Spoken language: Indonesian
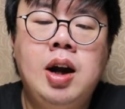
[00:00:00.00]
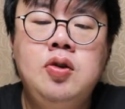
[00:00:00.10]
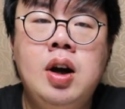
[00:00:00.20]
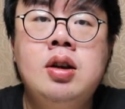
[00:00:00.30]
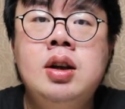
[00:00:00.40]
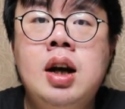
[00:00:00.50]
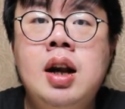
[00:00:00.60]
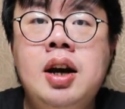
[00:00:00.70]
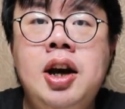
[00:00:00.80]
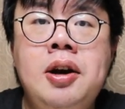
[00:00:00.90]
Itu yang rendang
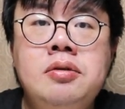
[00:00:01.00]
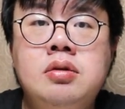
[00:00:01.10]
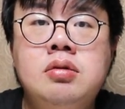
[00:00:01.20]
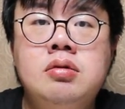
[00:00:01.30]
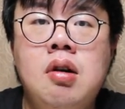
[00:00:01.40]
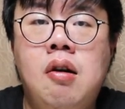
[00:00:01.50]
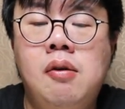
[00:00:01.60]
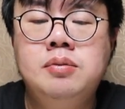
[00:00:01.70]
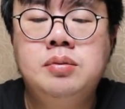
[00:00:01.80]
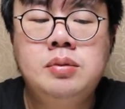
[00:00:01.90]
daging.
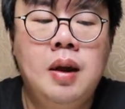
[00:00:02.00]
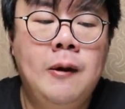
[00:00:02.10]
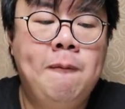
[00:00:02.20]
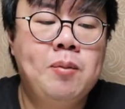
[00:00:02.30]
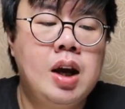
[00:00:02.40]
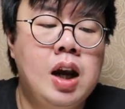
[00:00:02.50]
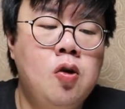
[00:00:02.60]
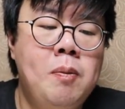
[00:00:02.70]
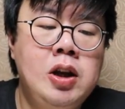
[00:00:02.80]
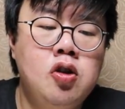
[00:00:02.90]

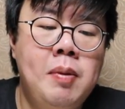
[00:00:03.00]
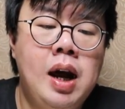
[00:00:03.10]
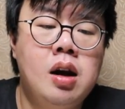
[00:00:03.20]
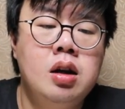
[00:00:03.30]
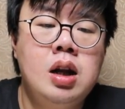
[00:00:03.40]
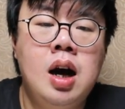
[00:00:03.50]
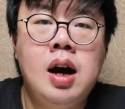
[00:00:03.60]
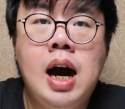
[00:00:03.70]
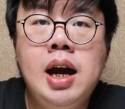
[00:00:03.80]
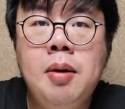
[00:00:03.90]
Sekarang gue pengen coba yang
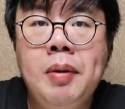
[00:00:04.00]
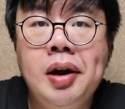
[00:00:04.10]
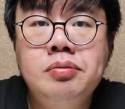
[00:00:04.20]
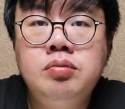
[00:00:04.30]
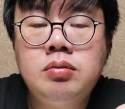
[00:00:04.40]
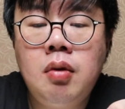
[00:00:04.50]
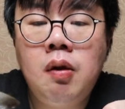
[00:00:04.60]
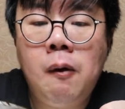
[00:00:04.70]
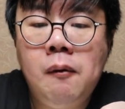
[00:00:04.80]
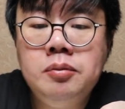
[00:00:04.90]
rendang ayamnya.
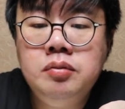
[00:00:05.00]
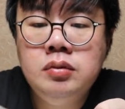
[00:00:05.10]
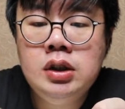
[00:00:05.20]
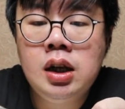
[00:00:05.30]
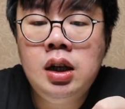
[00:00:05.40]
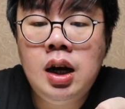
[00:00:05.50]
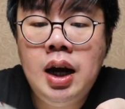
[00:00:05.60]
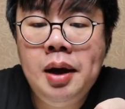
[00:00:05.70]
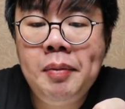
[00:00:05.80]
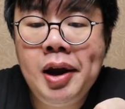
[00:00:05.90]
Ini rendang
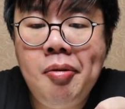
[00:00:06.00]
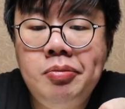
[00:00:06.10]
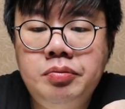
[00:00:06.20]
ayamnya.